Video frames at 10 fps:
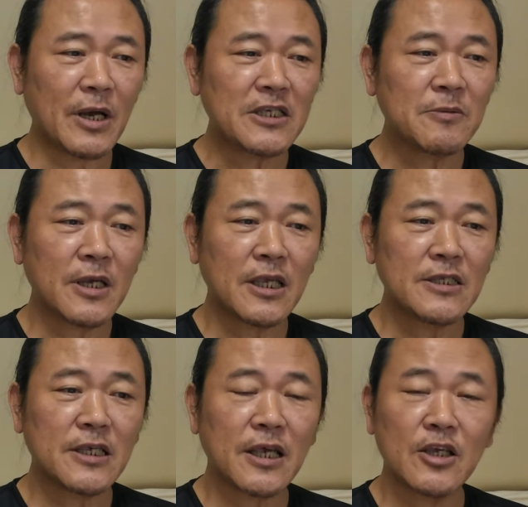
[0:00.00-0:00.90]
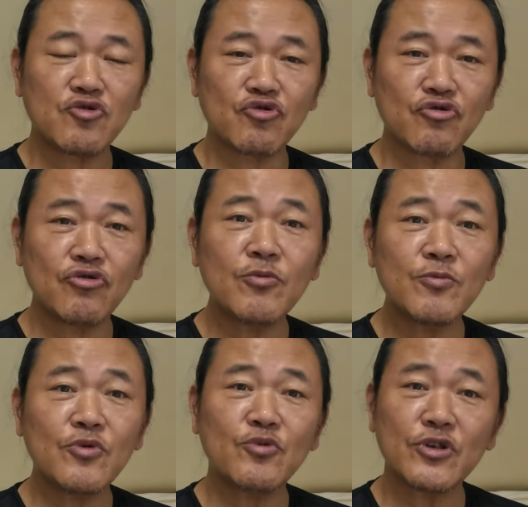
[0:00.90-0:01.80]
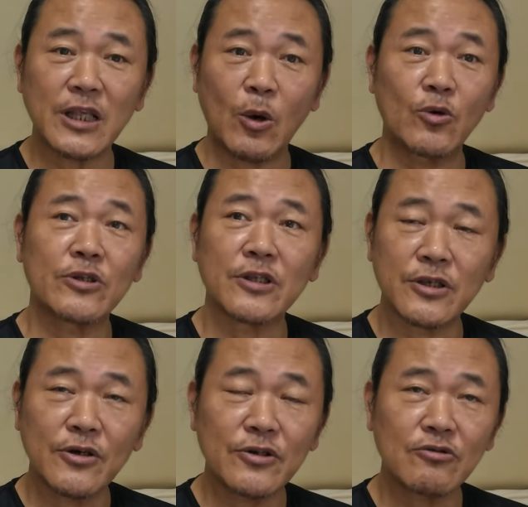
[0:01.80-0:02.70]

마지막에 이제 이상이 죽는 부분이 나오거든요.